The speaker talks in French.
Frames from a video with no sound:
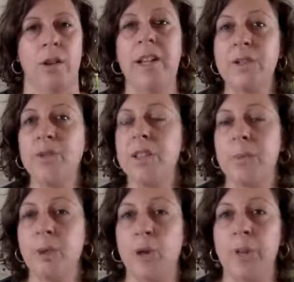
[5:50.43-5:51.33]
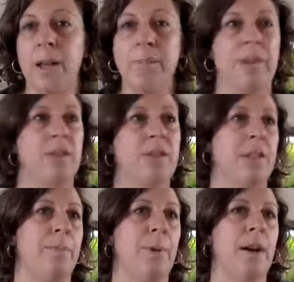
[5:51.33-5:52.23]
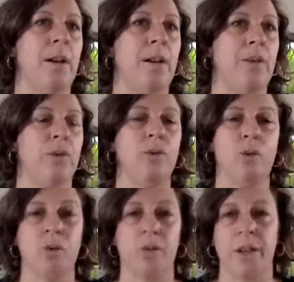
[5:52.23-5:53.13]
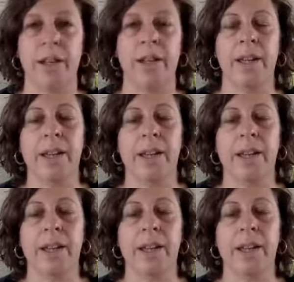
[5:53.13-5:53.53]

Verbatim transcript: résoudre des problèmes parce que ce n'est pas de notre fait.